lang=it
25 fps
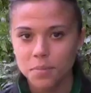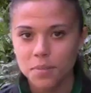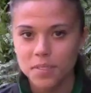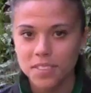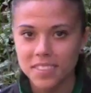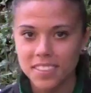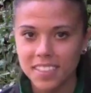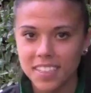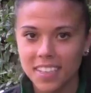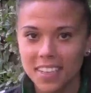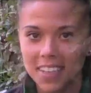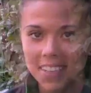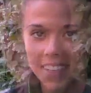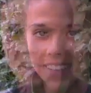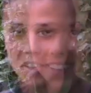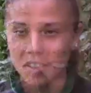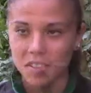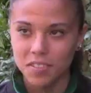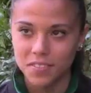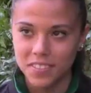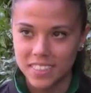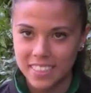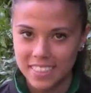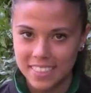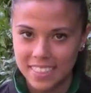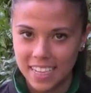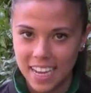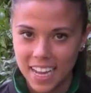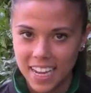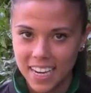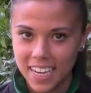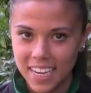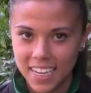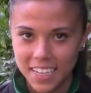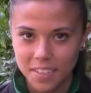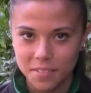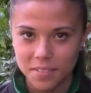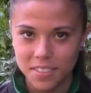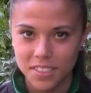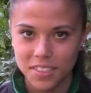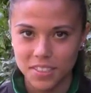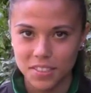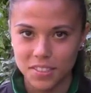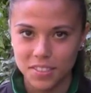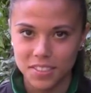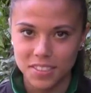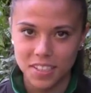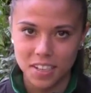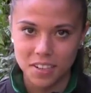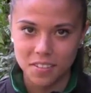Pondini, ho 20 anni, quindi
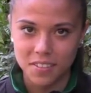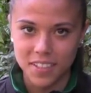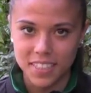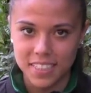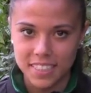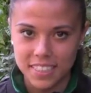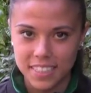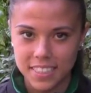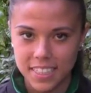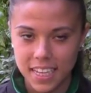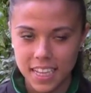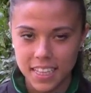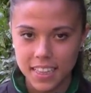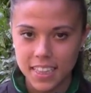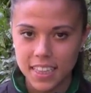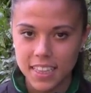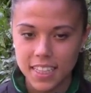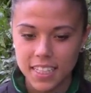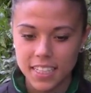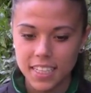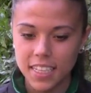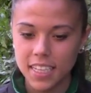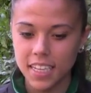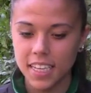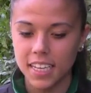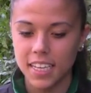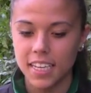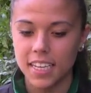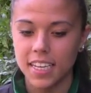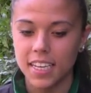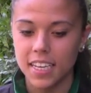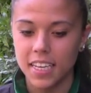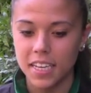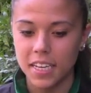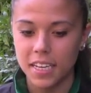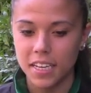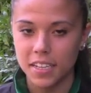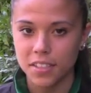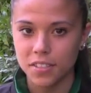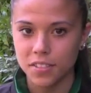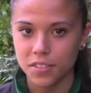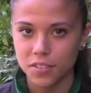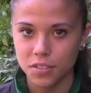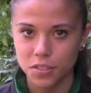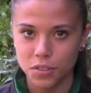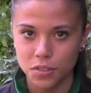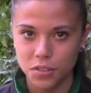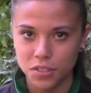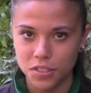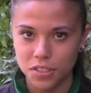sono del 97 e
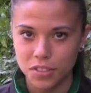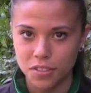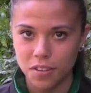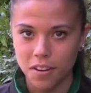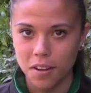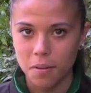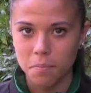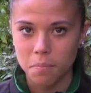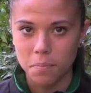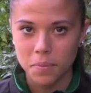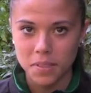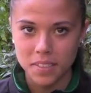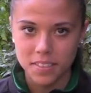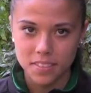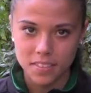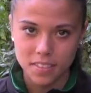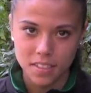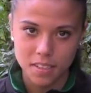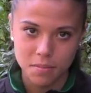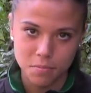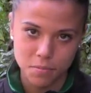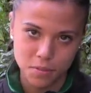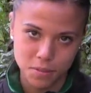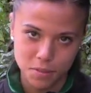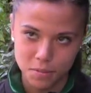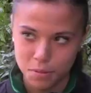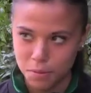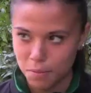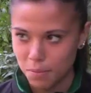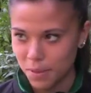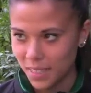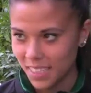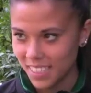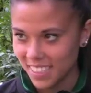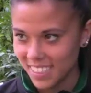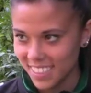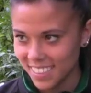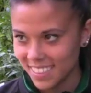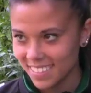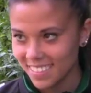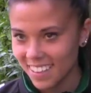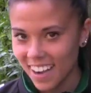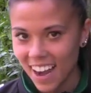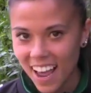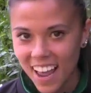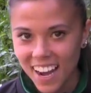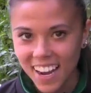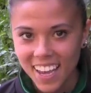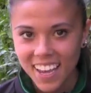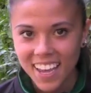sono centrocampista, possibilmente
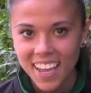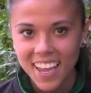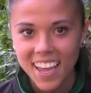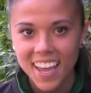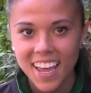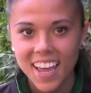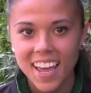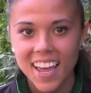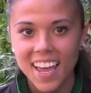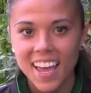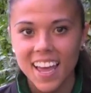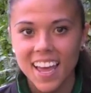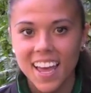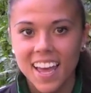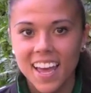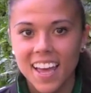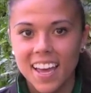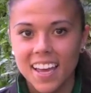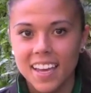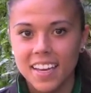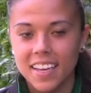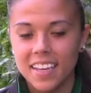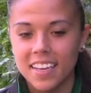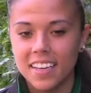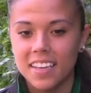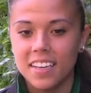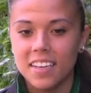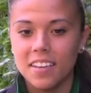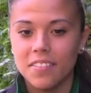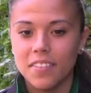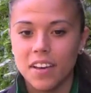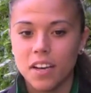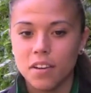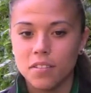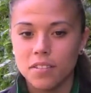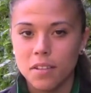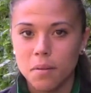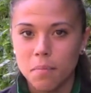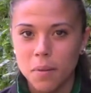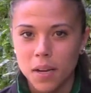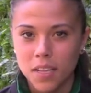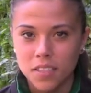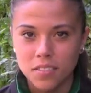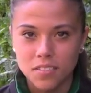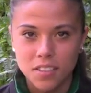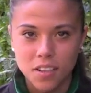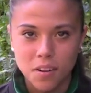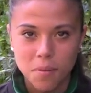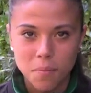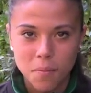centrale. E vengo da
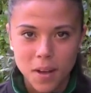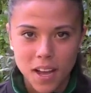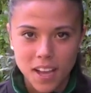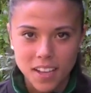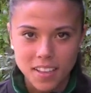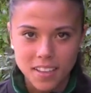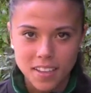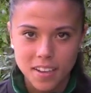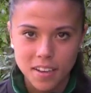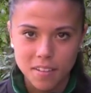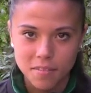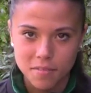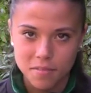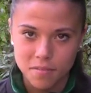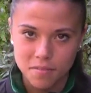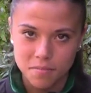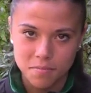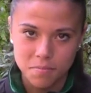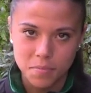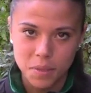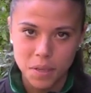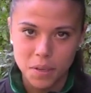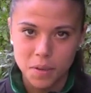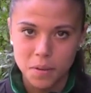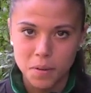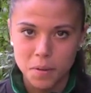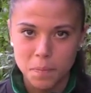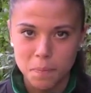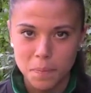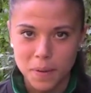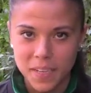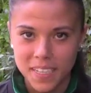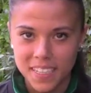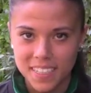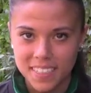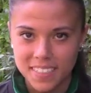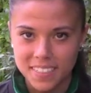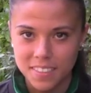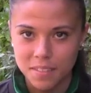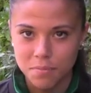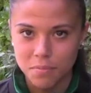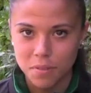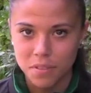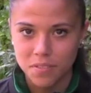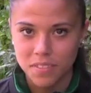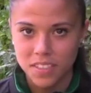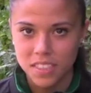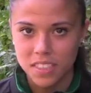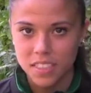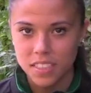Bagno di Romagna, un piccolo paese in
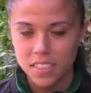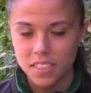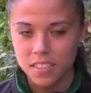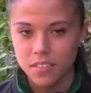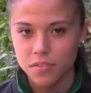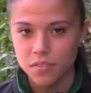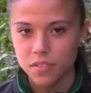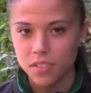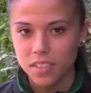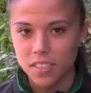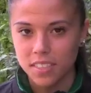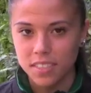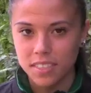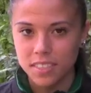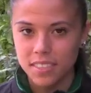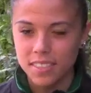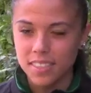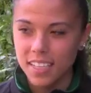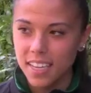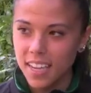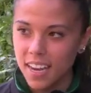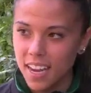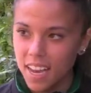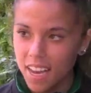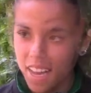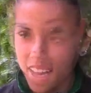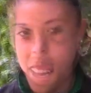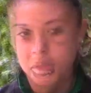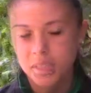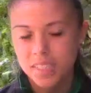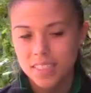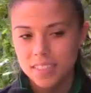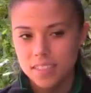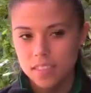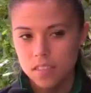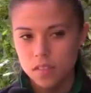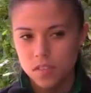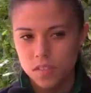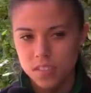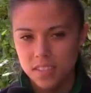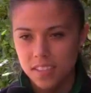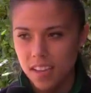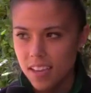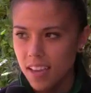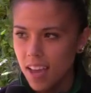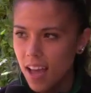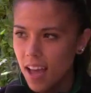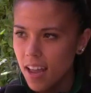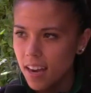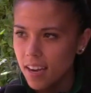provincia di Forlì Cesena. Ho iniziato a
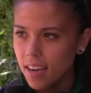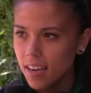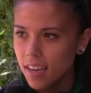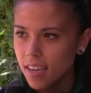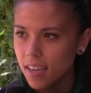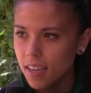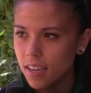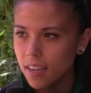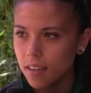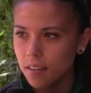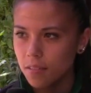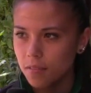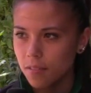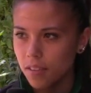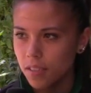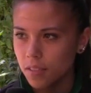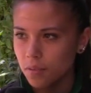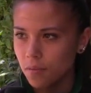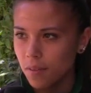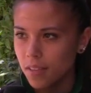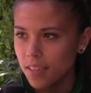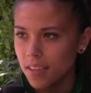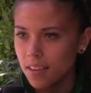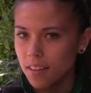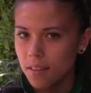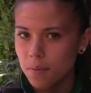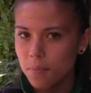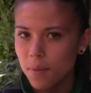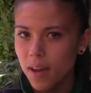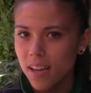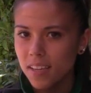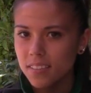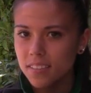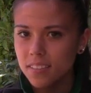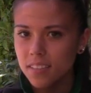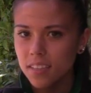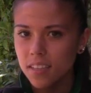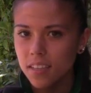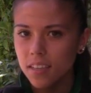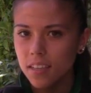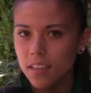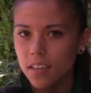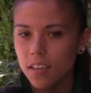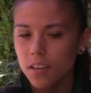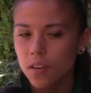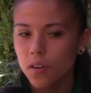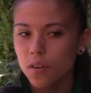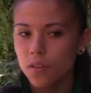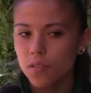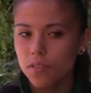6 anni in una squadra di maschi e ho